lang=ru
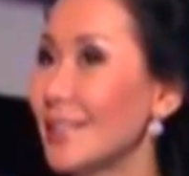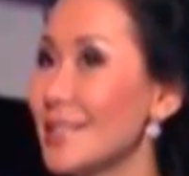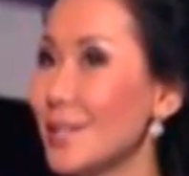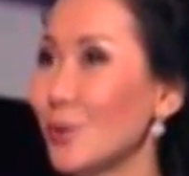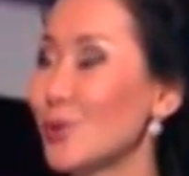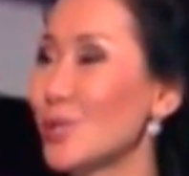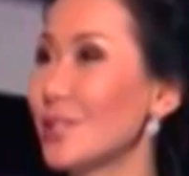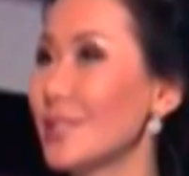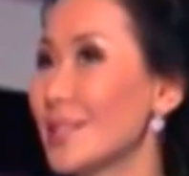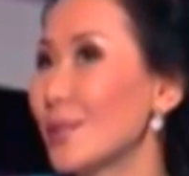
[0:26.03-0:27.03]
это стал
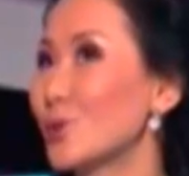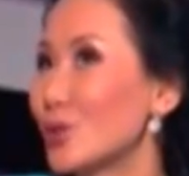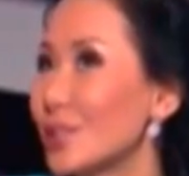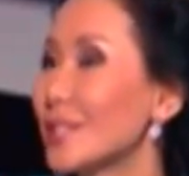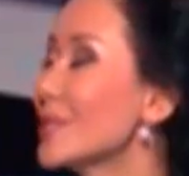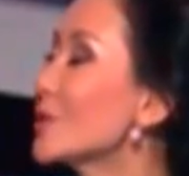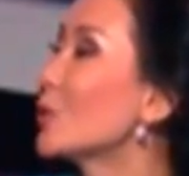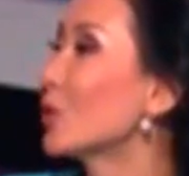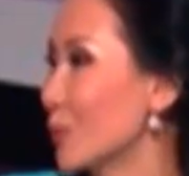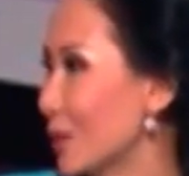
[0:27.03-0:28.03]
уже, стал уже
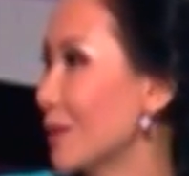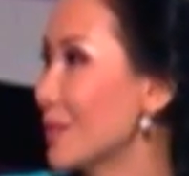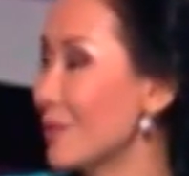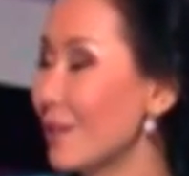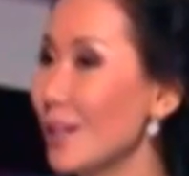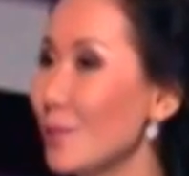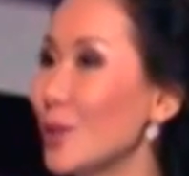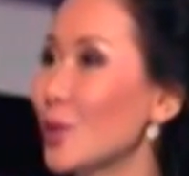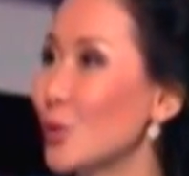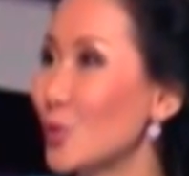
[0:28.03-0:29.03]
традиционным кинофестивалем
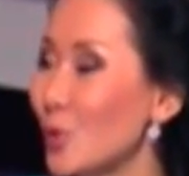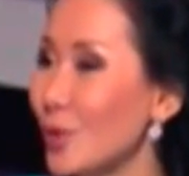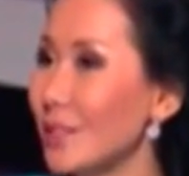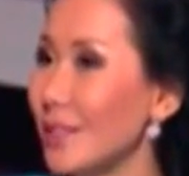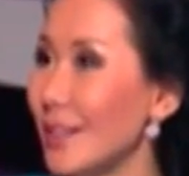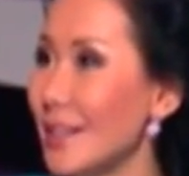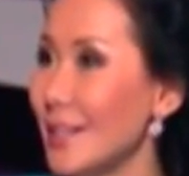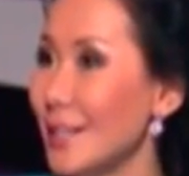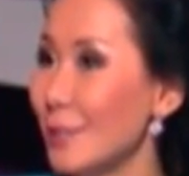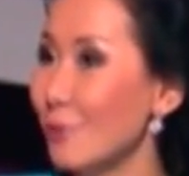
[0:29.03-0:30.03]
ко Дню города.
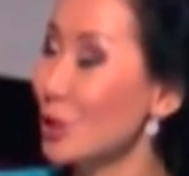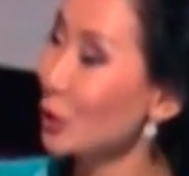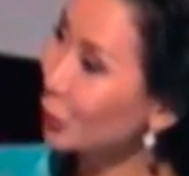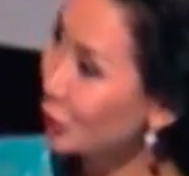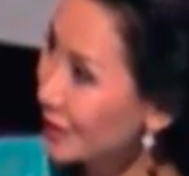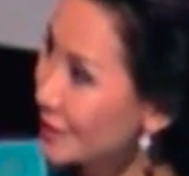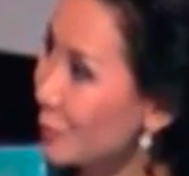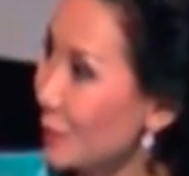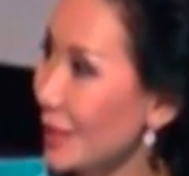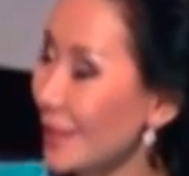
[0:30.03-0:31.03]
И в очередной раз
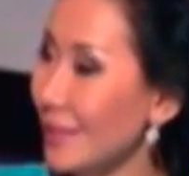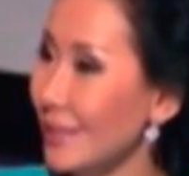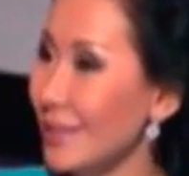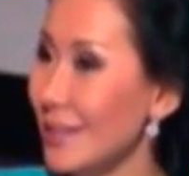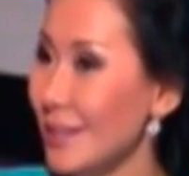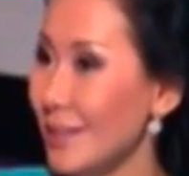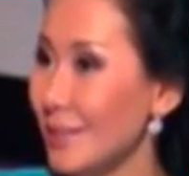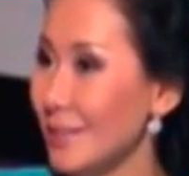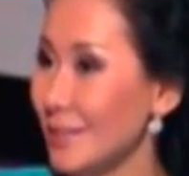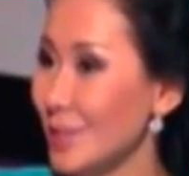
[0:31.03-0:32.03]
вы подарили
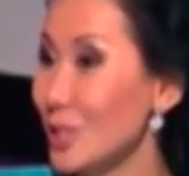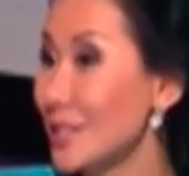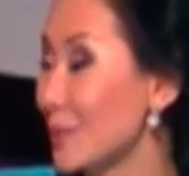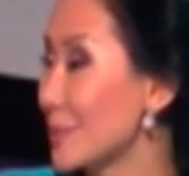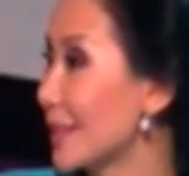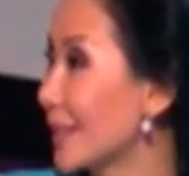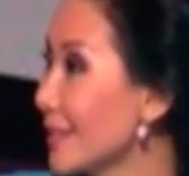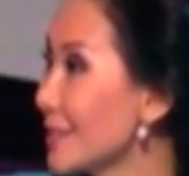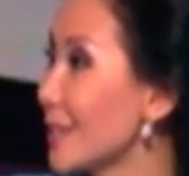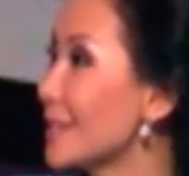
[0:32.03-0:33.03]
а, жителям
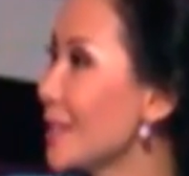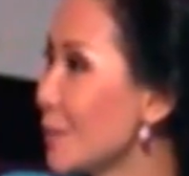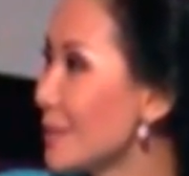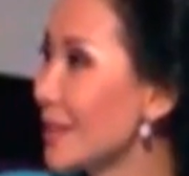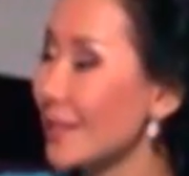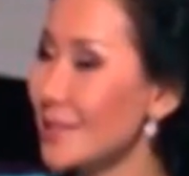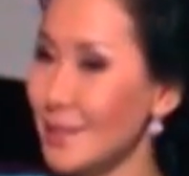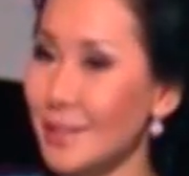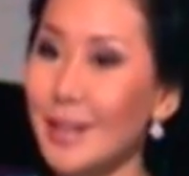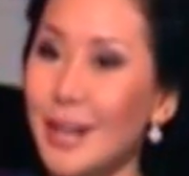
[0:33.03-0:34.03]
столицы, гостям
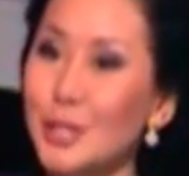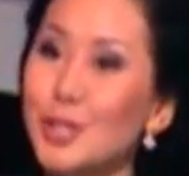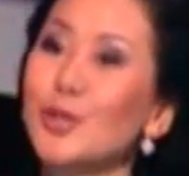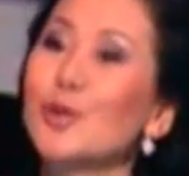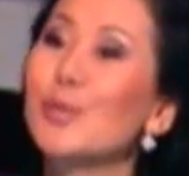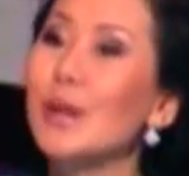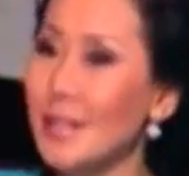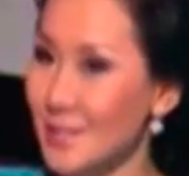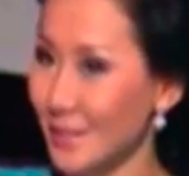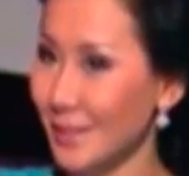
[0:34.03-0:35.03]
столицы очередной
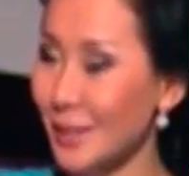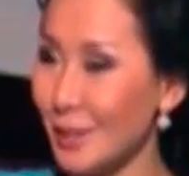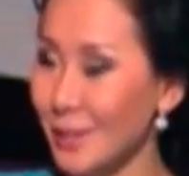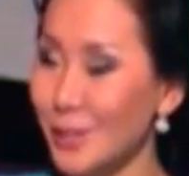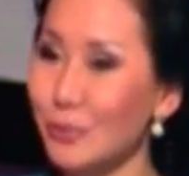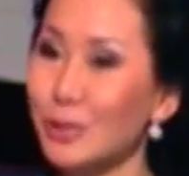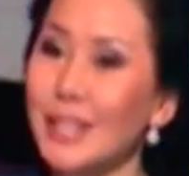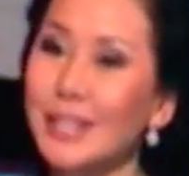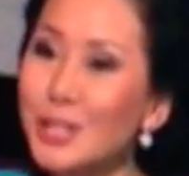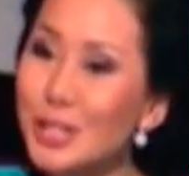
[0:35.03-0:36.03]
праздник. Да? Я, вот
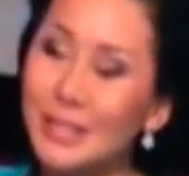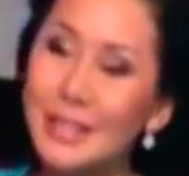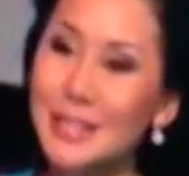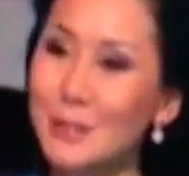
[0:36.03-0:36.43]
я лично